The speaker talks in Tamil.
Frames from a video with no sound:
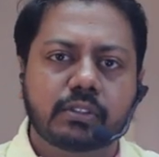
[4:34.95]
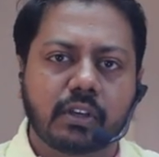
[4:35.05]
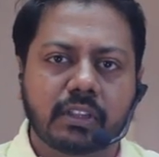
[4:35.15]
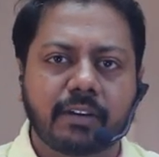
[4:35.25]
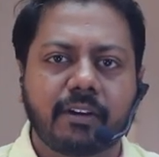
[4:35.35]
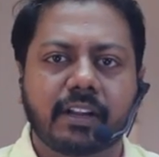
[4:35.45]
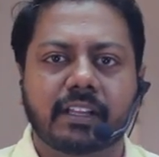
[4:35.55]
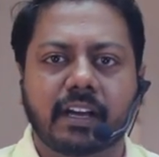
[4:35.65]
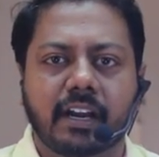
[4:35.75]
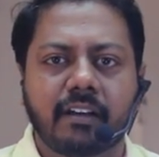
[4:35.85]
சொத்தை
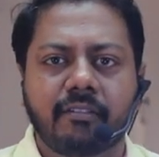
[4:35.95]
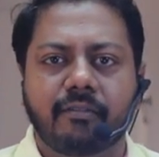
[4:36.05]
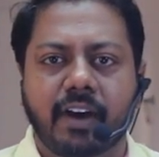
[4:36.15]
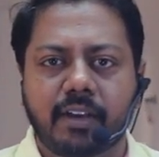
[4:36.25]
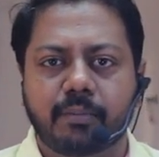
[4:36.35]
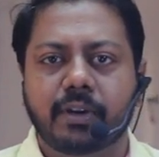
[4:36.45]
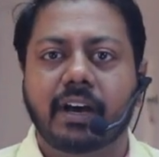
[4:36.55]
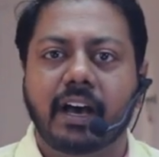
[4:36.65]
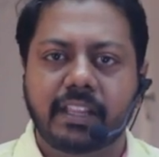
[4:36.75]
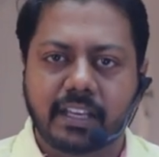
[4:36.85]
வர்றதுக்கான வாய்ப்பு
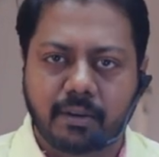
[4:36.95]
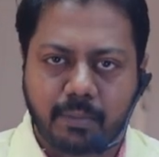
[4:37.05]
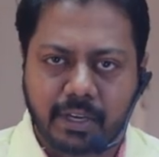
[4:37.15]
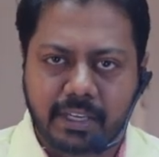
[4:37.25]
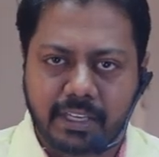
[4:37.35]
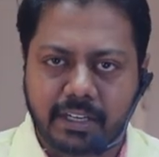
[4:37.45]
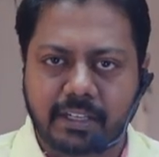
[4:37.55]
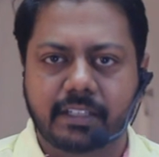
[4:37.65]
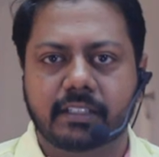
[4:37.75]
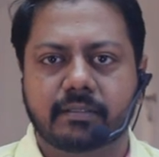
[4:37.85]
அதிகமாக
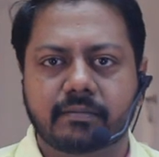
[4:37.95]
இருக்கு